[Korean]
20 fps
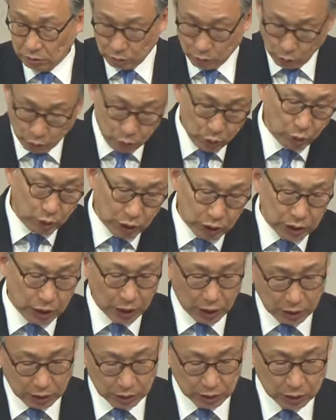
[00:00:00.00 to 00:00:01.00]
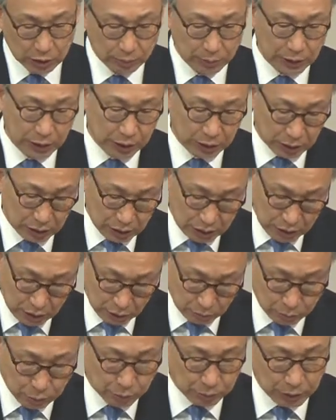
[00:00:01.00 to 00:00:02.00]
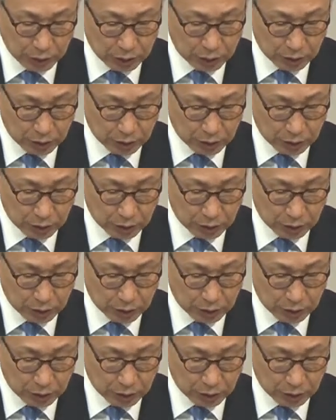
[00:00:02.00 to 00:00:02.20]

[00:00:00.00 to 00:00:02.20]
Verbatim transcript: 고린도 전체가 그렇지만은 그런 부분에